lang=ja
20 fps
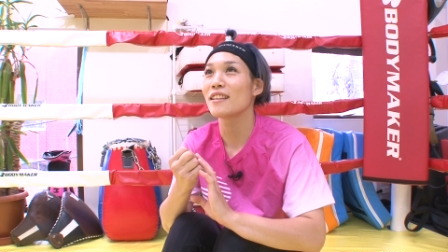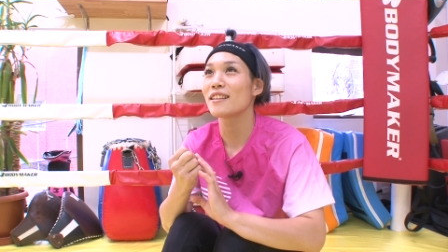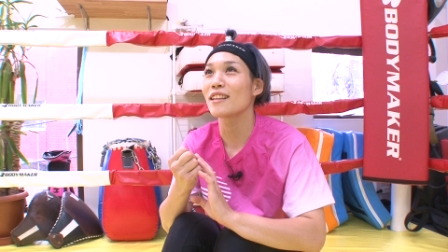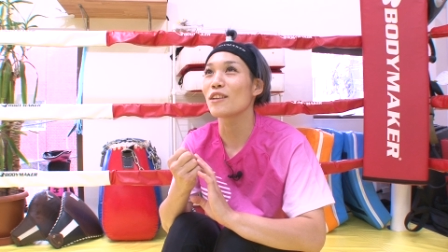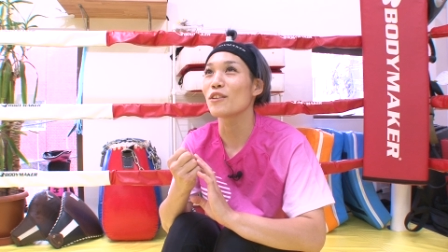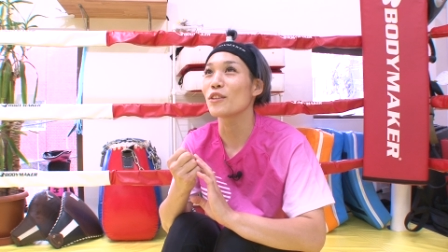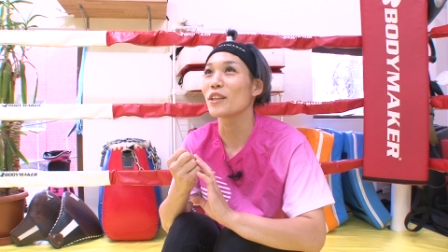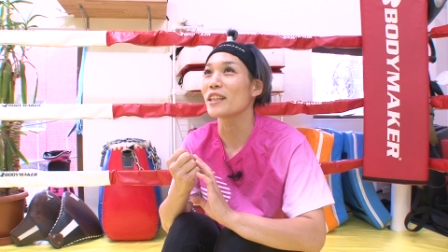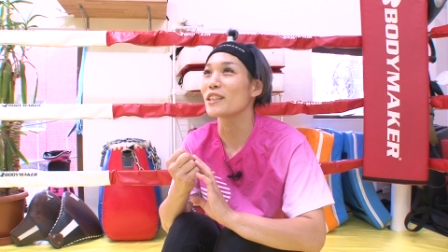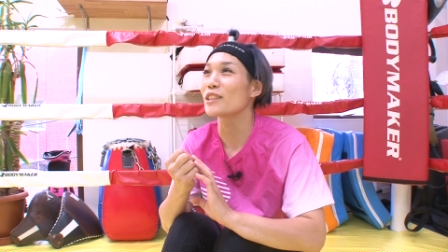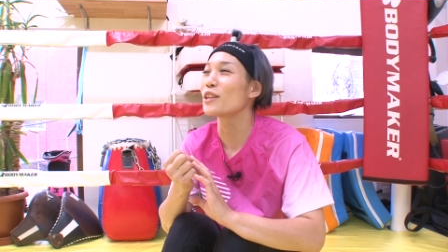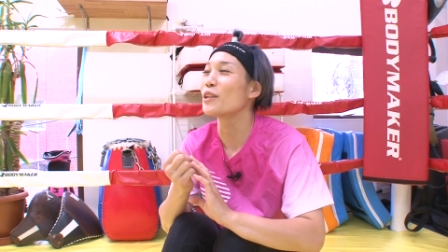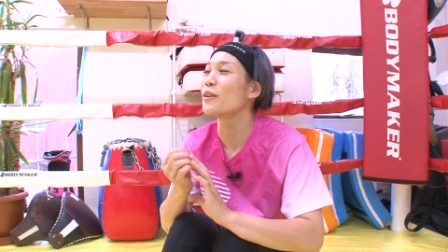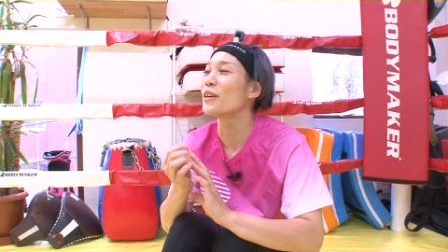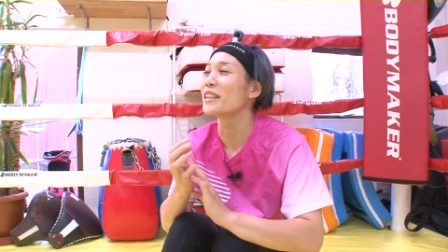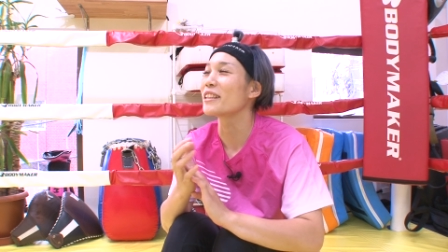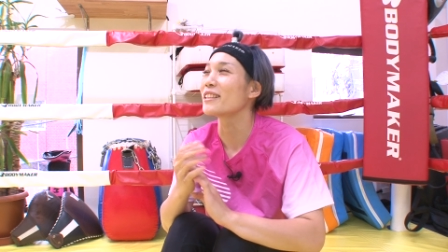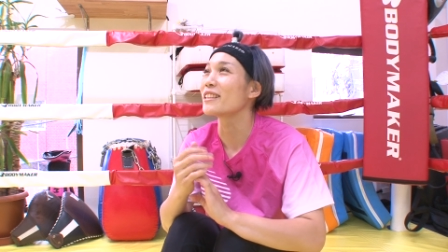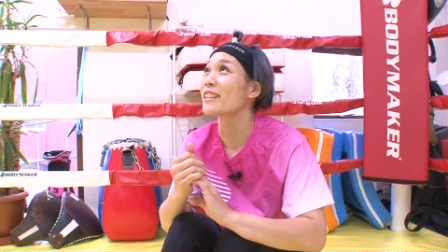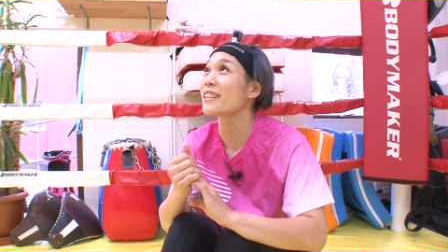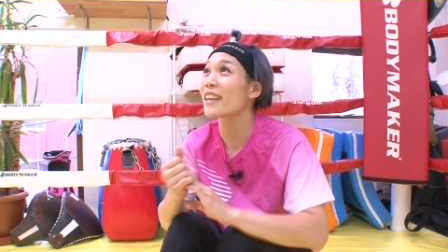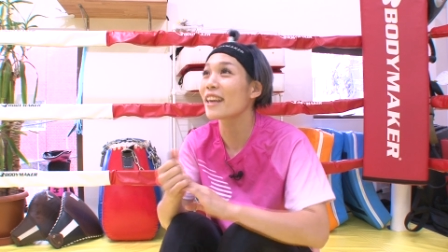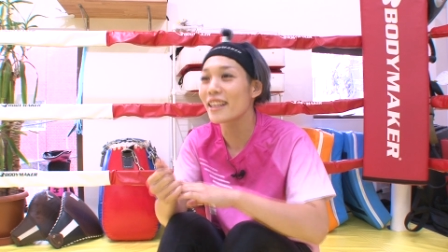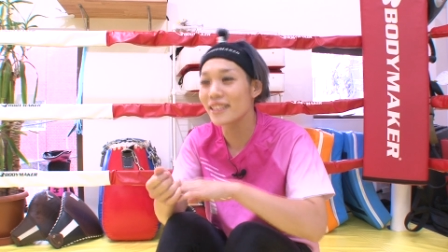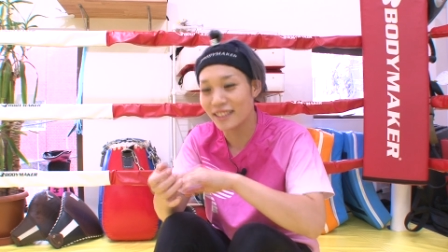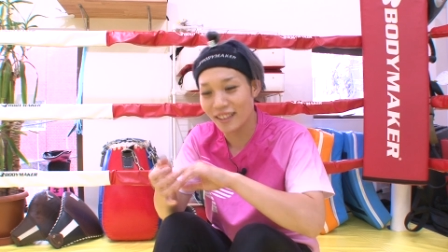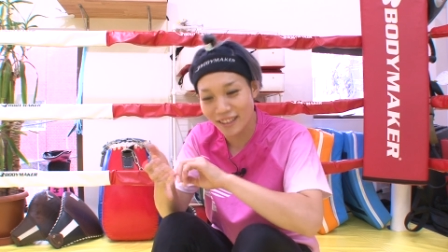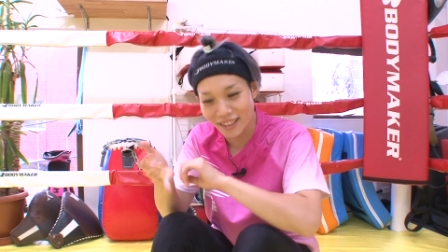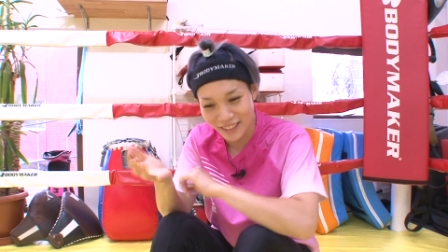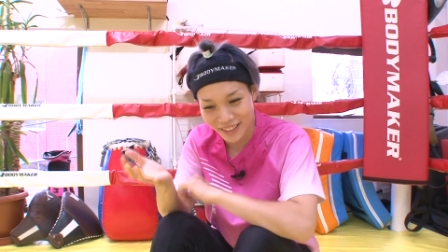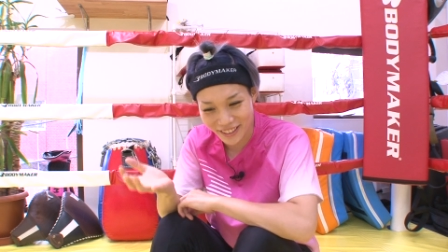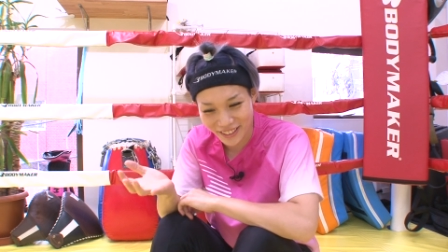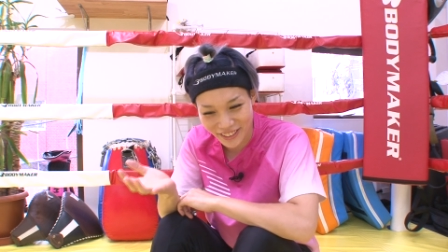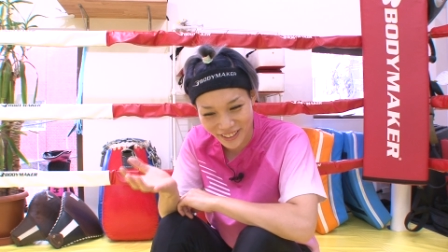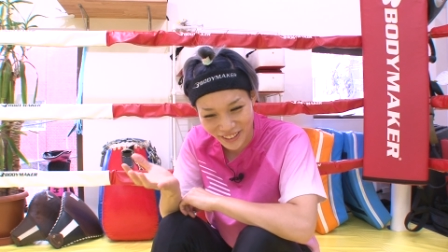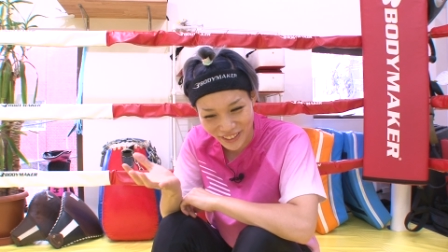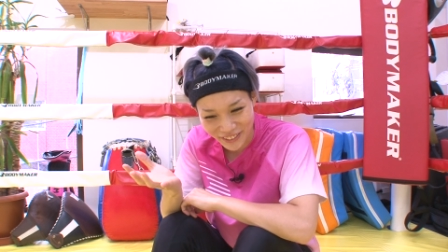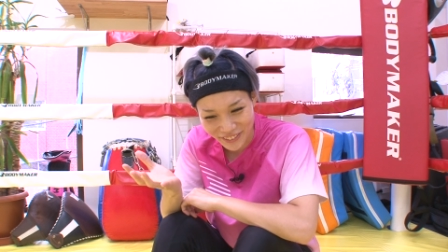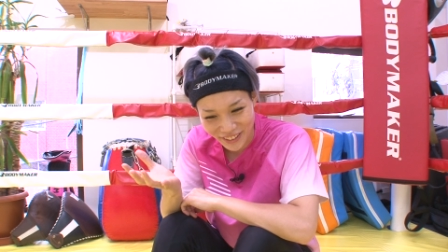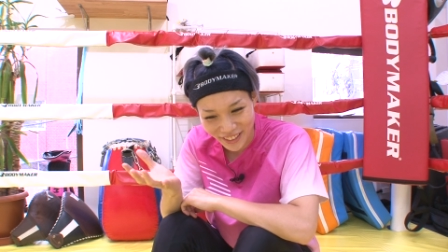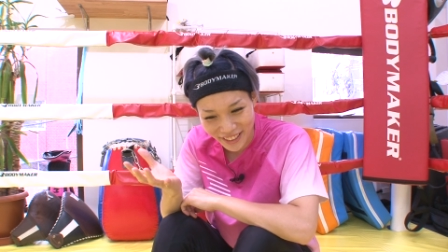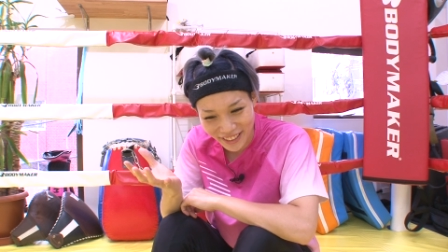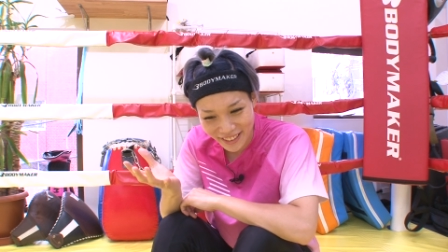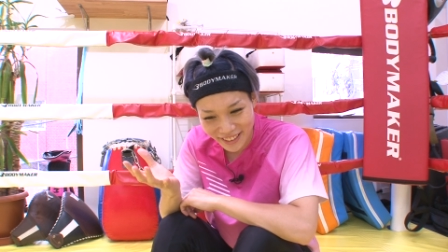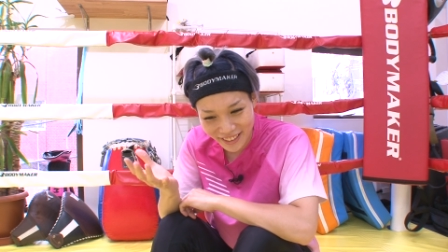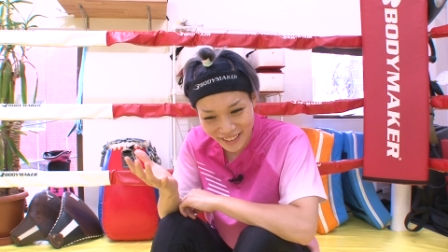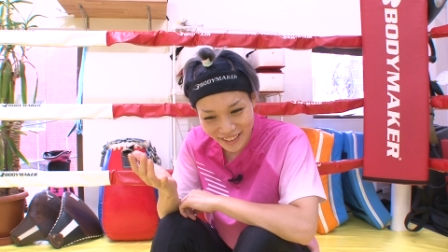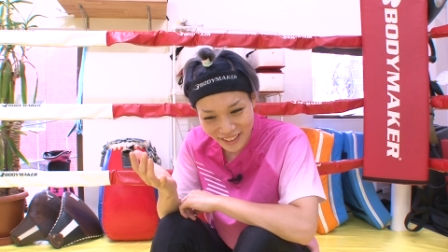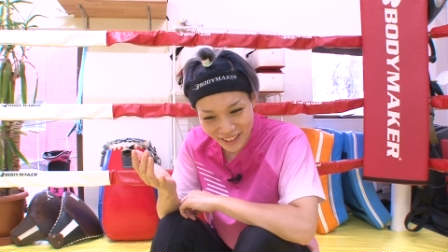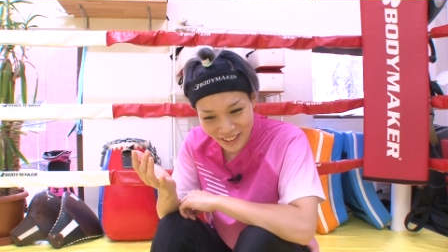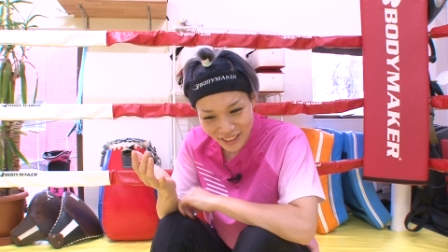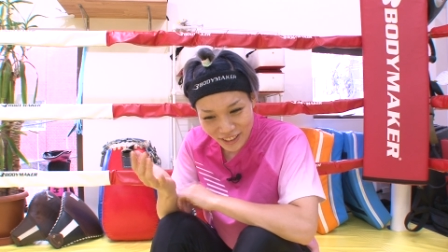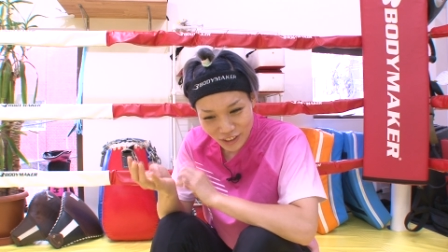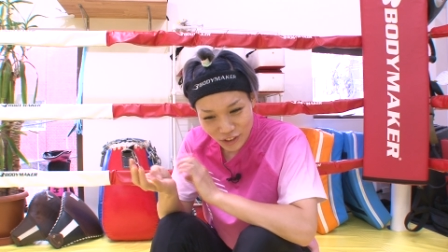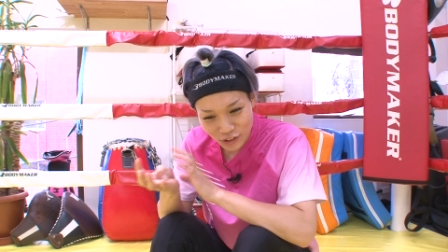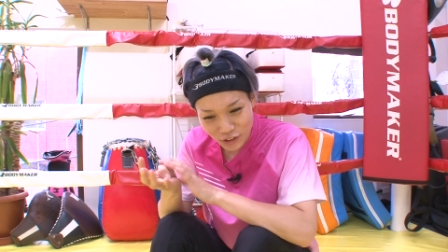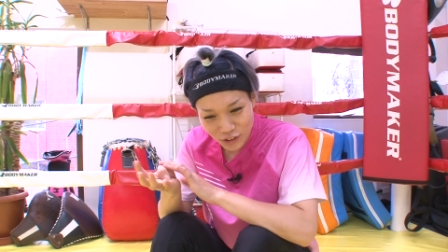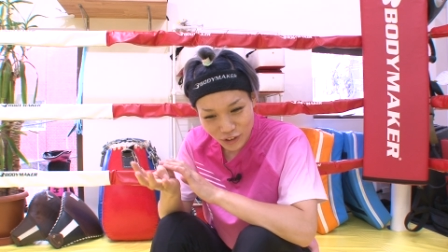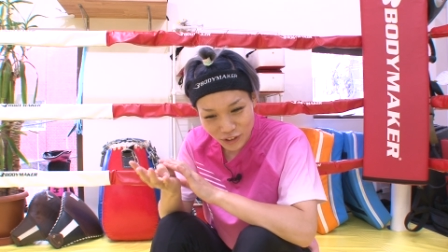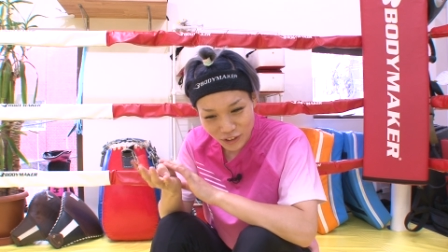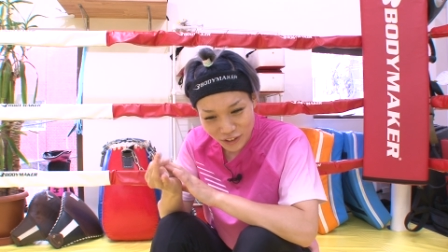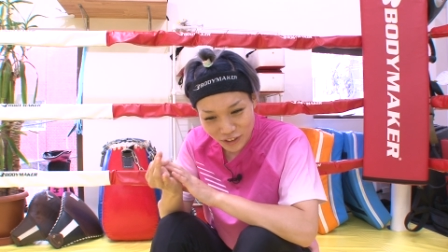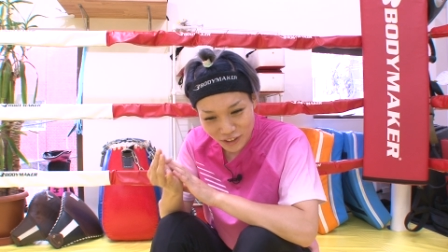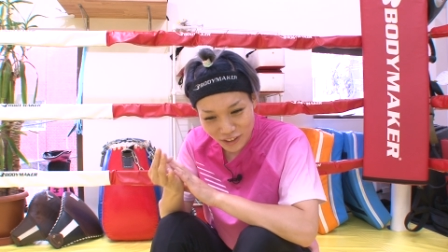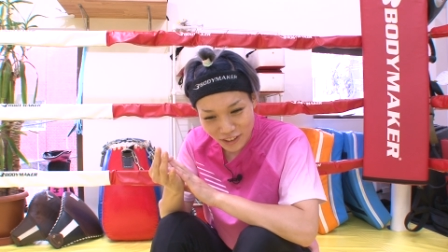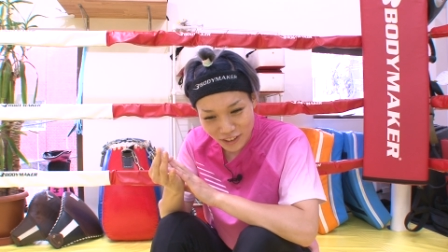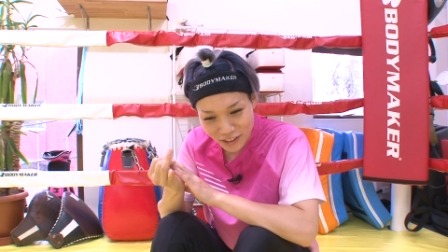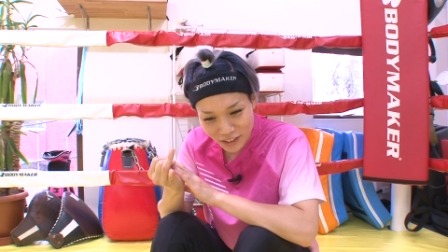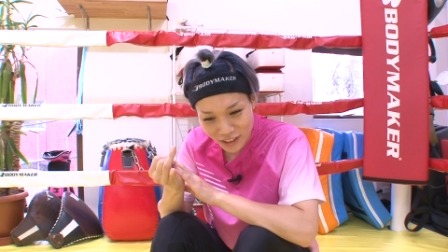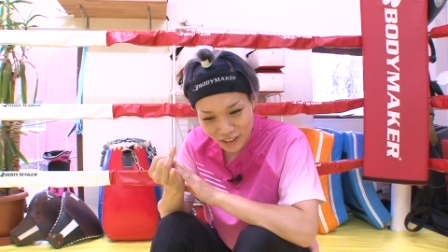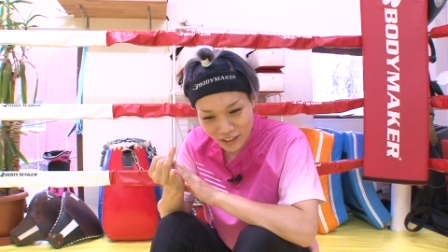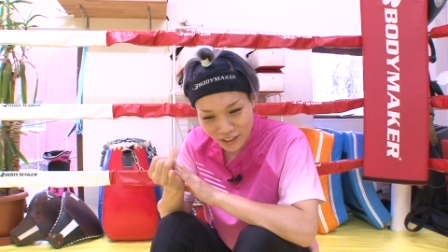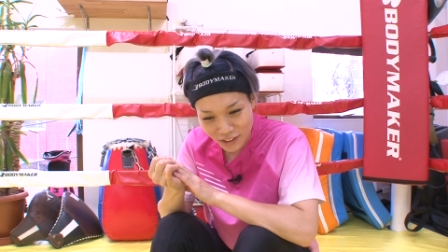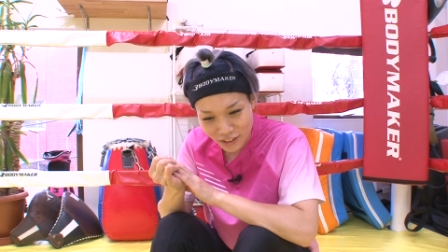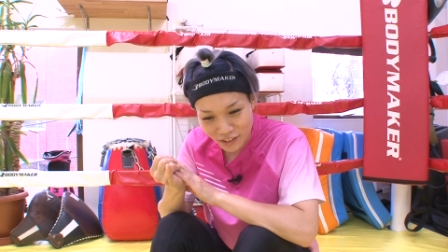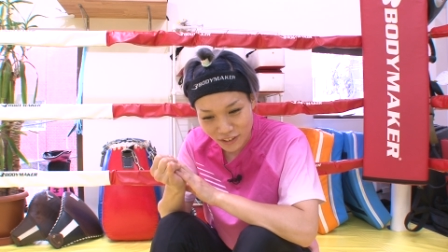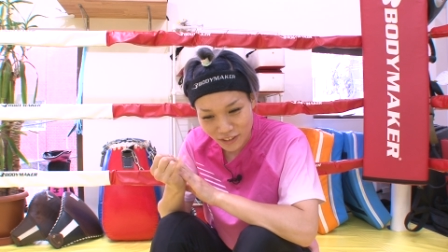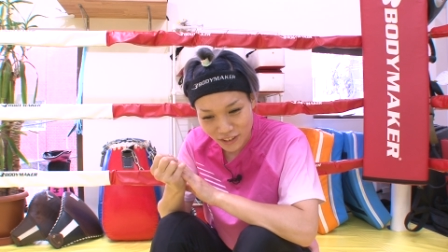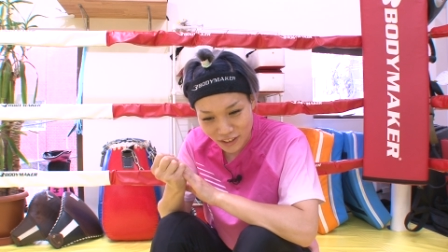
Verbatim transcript: なのでちょっと待ってください計算が苦手なので1 6 1 7 1 8